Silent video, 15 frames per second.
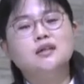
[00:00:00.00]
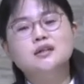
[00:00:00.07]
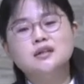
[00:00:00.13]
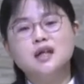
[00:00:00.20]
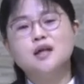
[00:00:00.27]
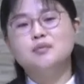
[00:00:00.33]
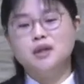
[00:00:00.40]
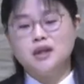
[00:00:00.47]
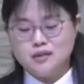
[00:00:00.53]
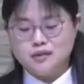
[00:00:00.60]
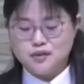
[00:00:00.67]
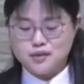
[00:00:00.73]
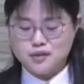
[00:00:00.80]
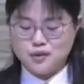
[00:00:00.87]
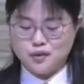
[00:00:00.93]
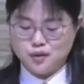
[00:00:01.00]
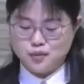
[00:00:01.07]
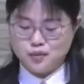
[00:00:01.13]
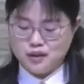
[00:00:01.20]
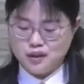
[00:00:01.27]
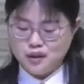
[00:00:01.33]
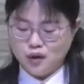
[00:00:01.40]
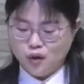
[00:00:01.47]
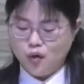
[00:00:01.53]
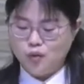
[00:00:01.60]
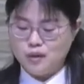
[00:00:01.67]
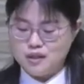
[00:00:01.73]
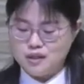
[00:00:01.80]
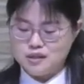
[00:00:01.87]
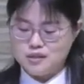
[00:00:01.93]
응답되는 것을 여러분이
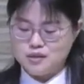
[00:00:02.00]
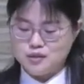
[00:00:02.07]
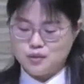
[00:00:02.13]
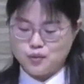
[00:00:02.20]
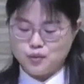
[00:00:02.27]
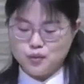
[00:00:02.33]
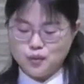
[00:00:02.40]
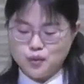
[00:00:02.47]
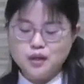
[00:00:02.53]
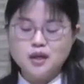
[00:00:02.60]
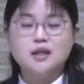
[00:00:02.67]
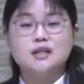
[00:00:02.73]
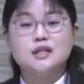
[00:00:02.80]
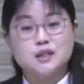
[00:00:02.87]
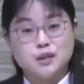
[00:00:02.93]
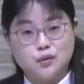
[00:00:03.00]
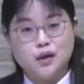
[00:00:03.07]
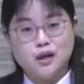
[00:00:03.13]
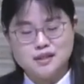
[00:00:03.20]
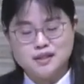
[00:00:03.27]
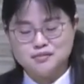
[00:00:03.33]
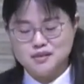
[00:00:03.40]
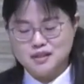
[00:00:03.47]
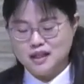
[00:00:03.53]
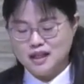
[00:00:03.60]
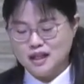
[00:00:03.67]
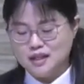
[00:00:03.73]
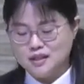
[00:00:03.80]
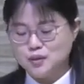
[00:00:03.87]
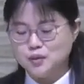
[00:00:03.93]
경험하시는 적도 있을 것
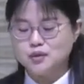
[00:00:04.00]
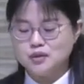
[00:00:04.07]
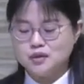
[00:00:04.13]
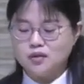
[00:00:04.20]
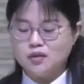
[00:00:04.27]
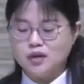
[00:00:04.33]
같습니다. 저도 그런